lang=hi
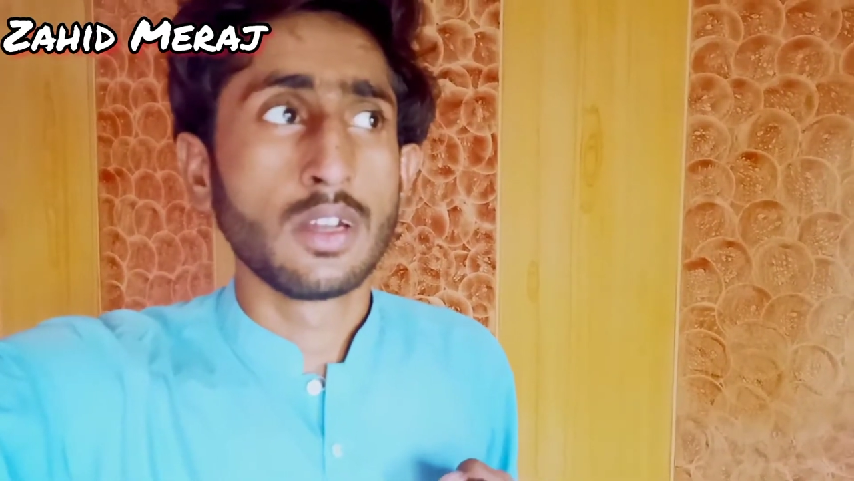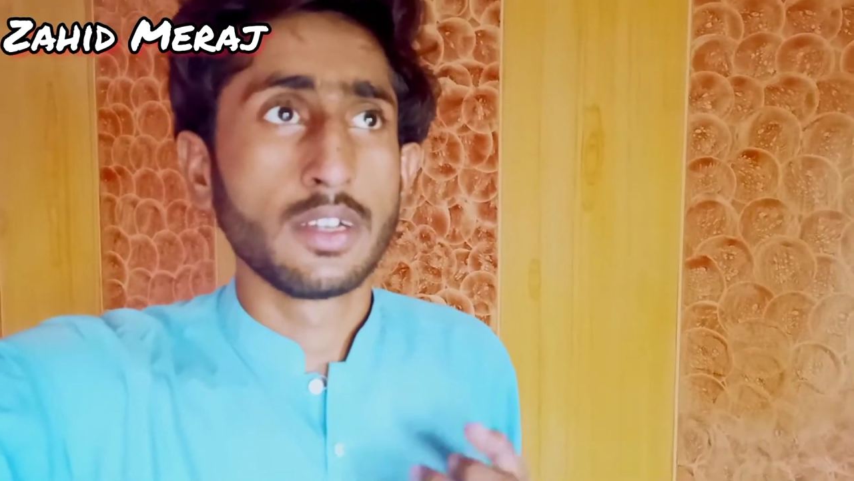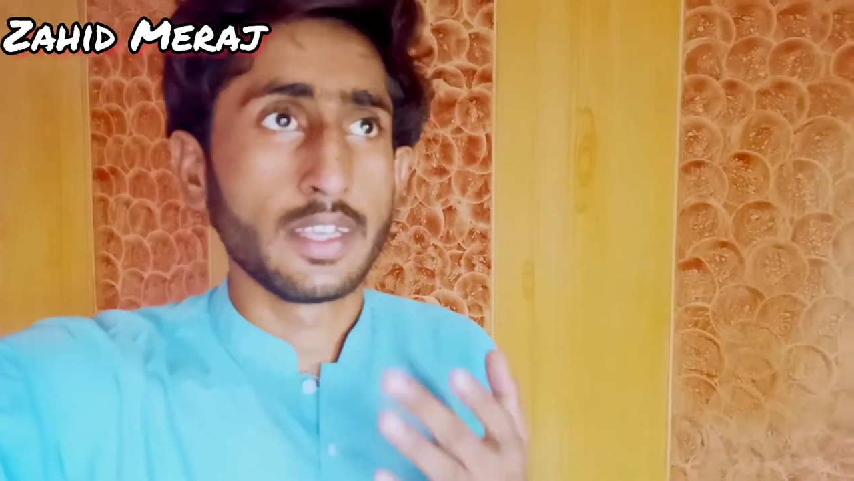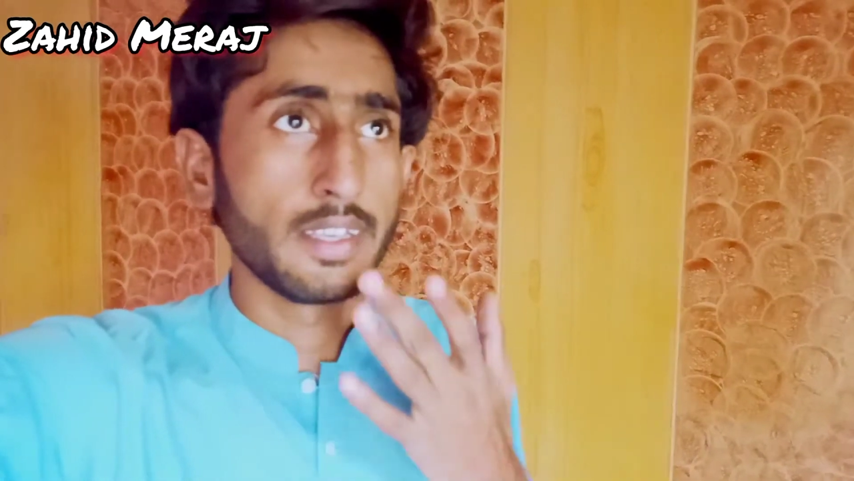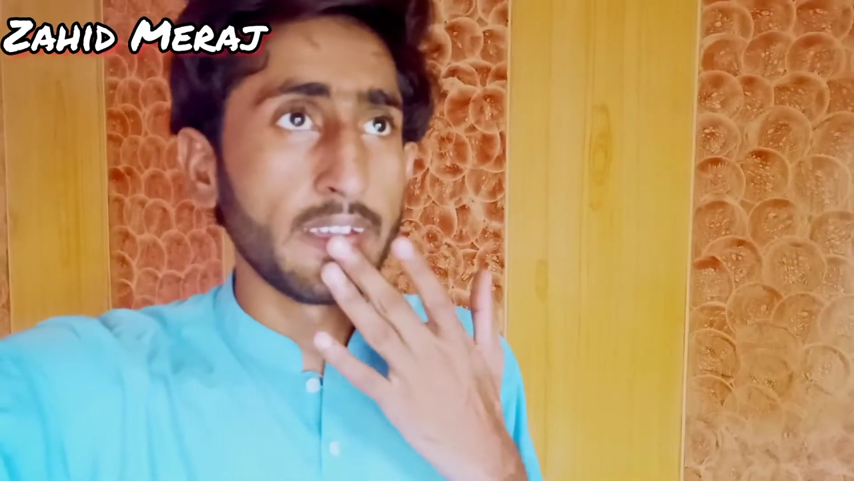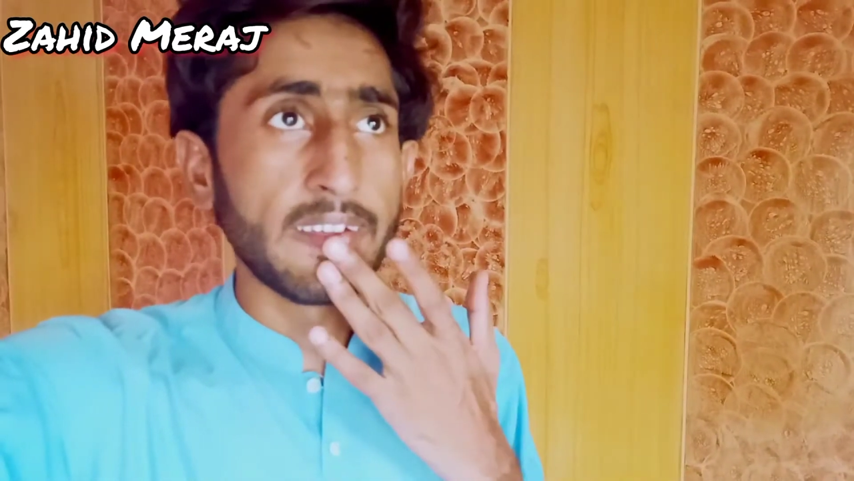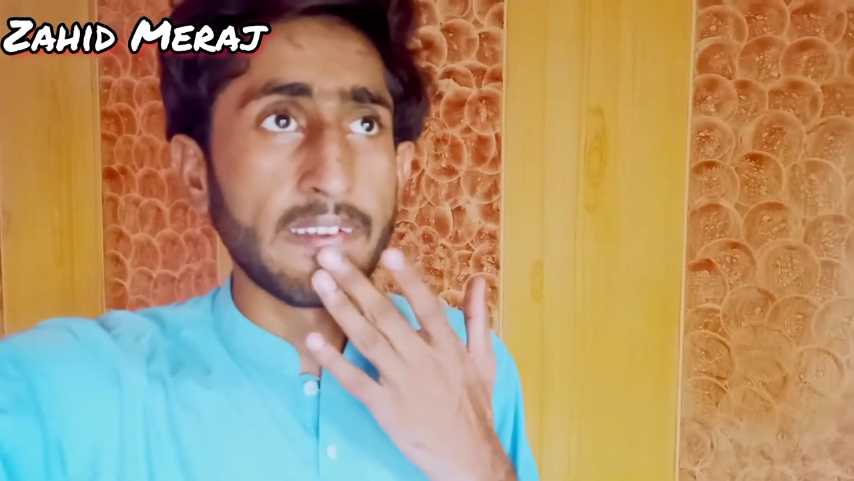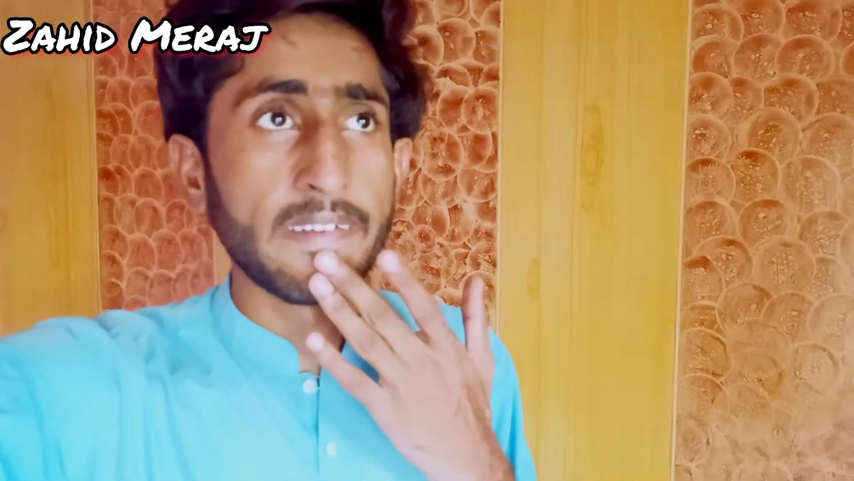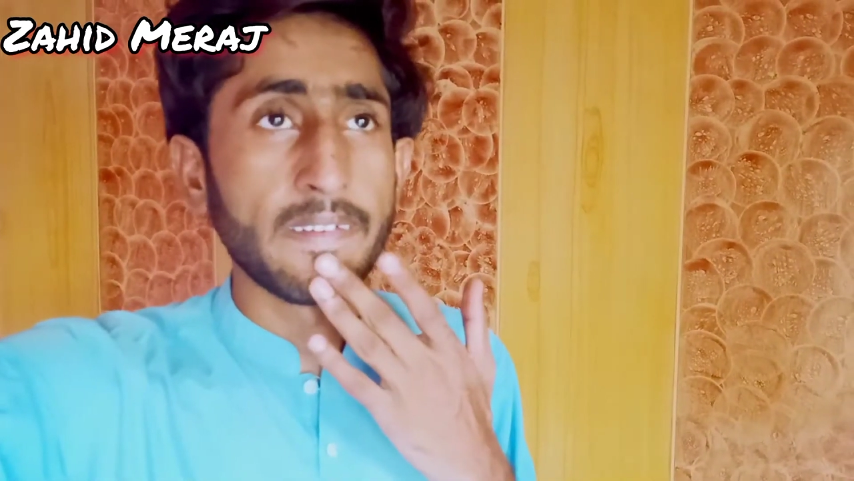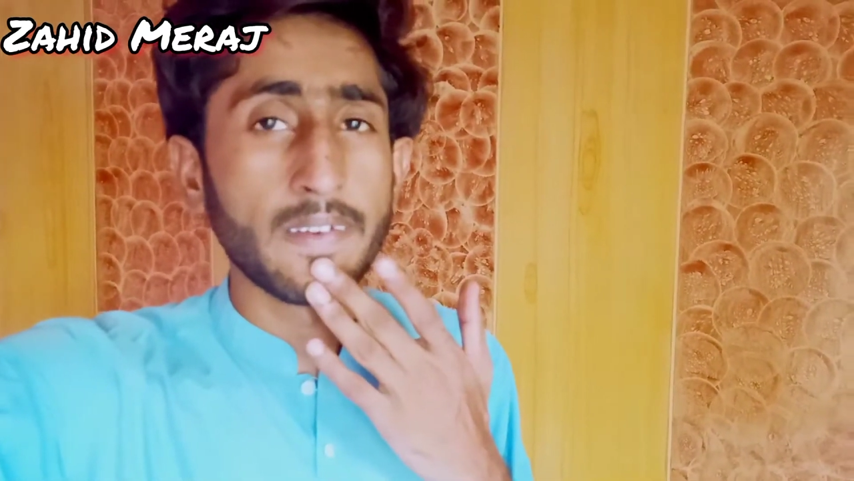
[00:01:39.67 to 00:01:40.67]
ठीक है
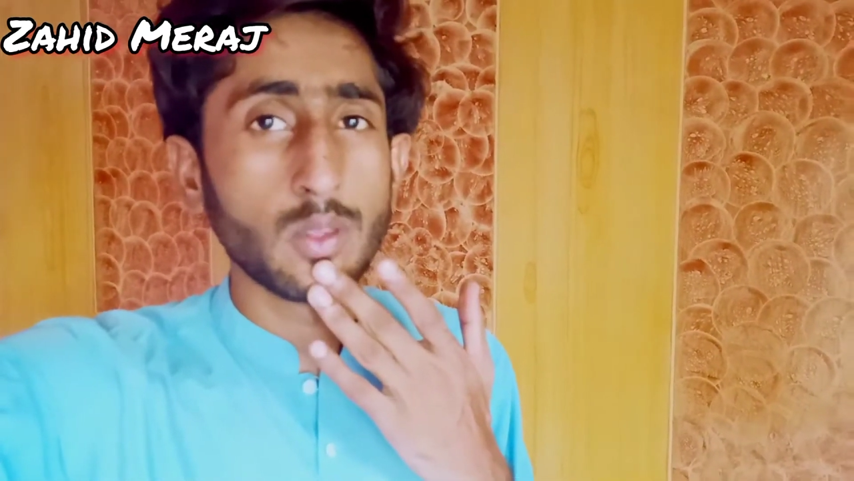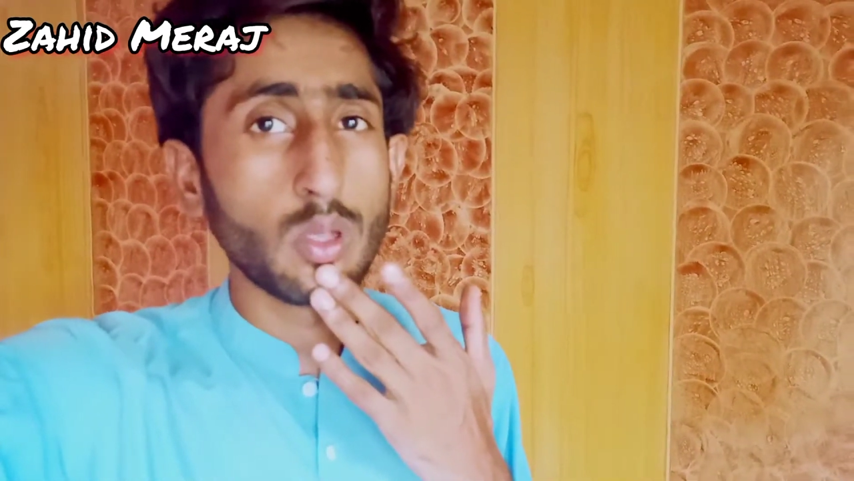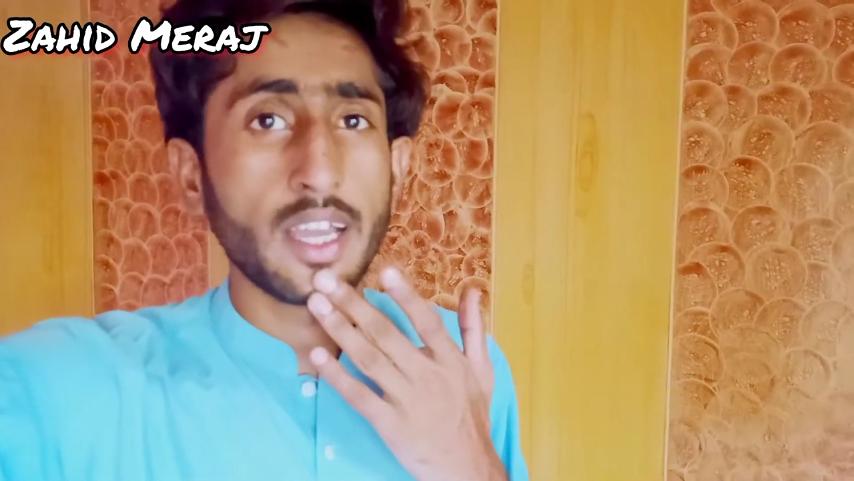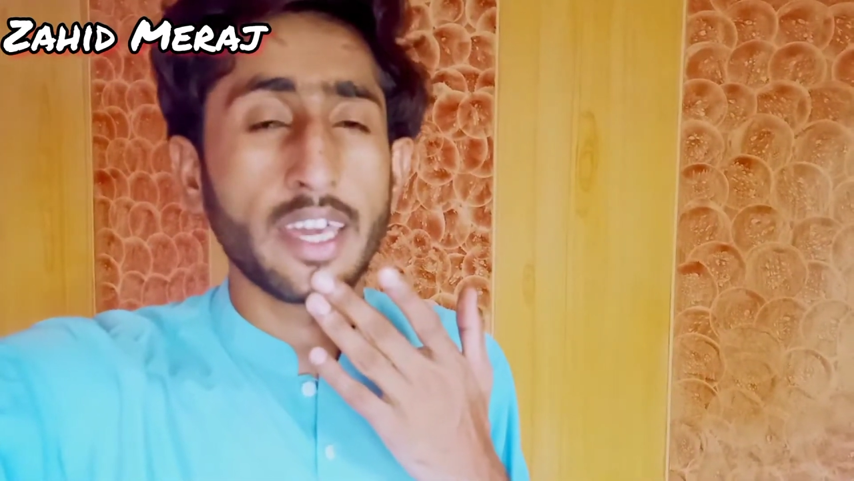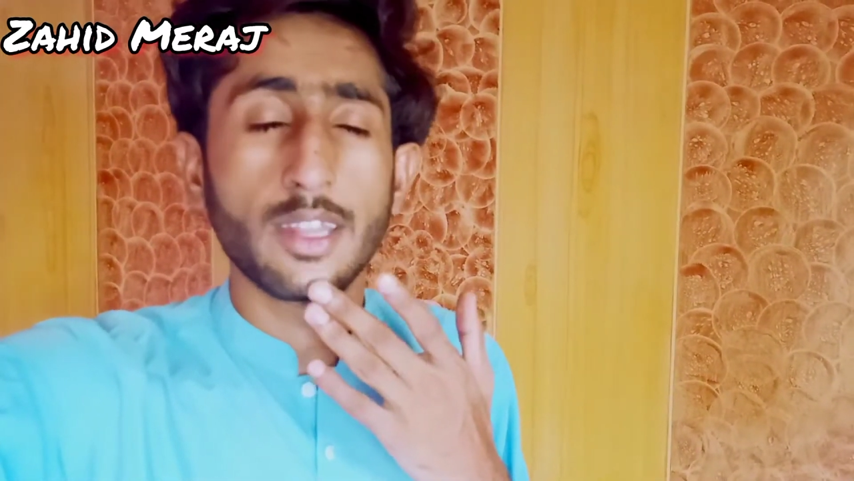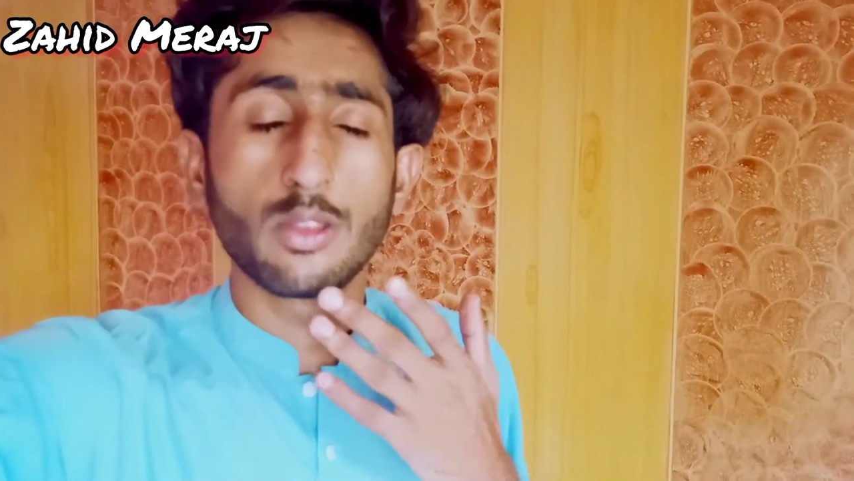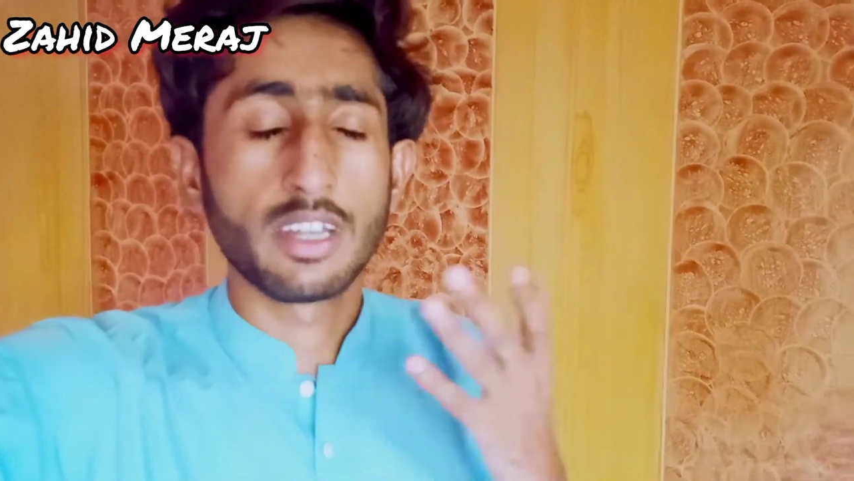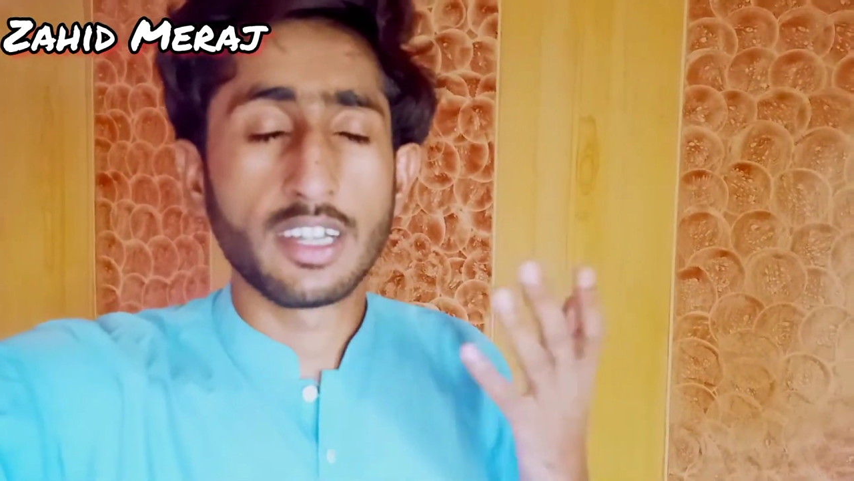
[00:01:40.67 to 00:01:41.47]
दुआ करें तो मेरी